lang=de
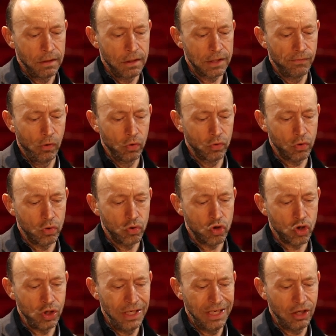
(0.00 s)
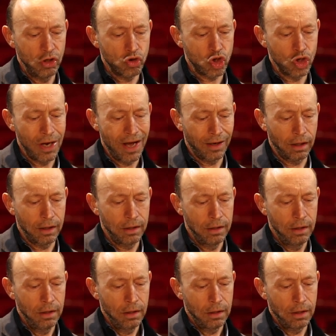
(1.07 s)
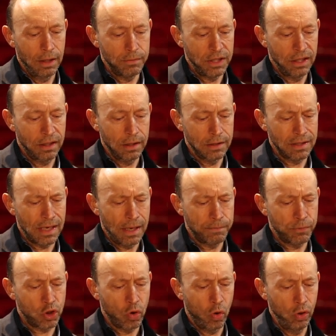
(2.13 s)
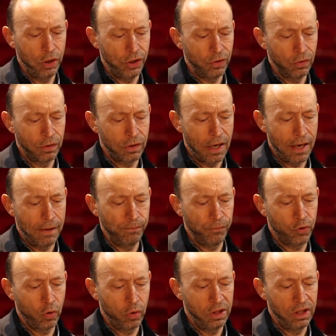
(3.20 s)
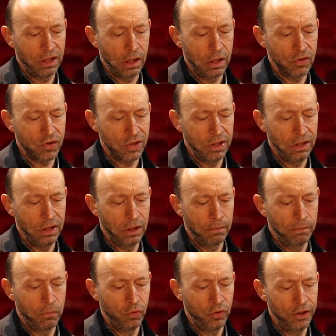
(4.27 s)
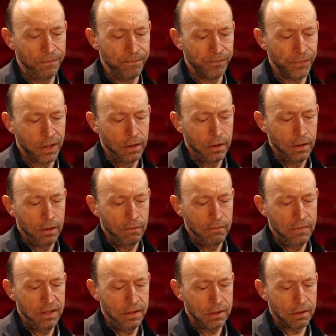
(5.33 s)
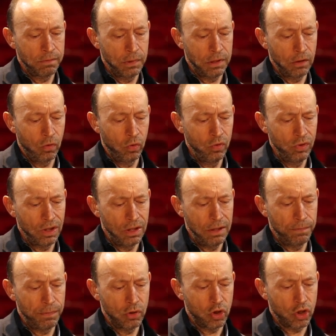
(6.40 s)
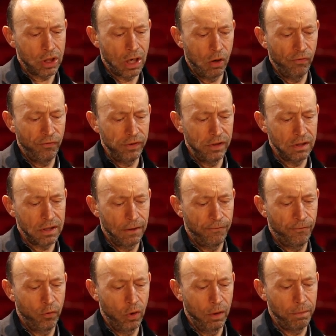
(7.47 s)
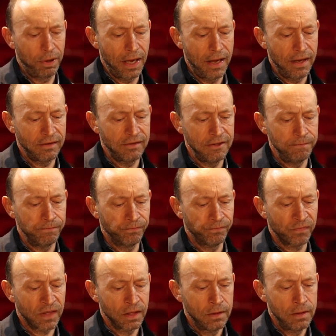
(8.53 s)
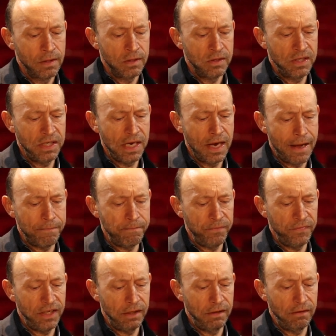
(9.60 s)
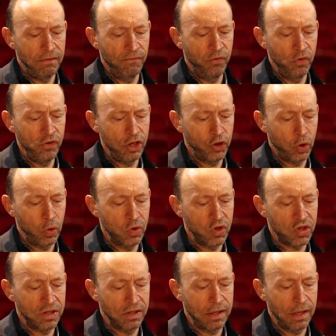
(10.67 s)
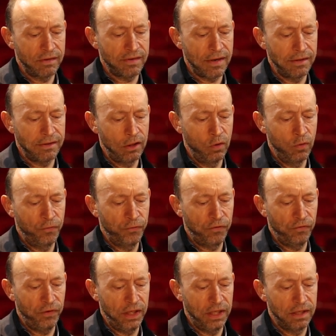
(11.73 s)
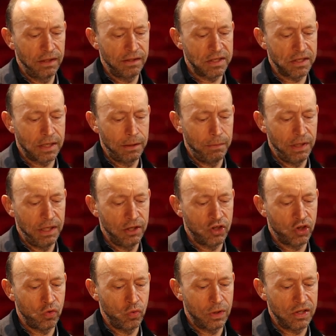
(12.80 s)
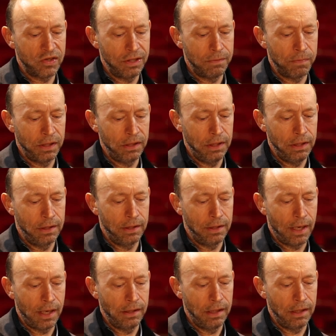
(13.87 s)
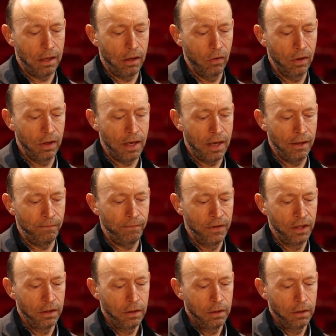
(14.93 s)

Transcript: Das Wort Schnickschnack nahm sich ganz abscheulich und abenteuerlich aus in ihrem Munde, wie sie es mit der Unterlippe schaufelt hervorbrachte. Sie haben den wunderschönsten Katar der Luftwege, das gebe ich zu, das sieht man Ihnen an den Augen an.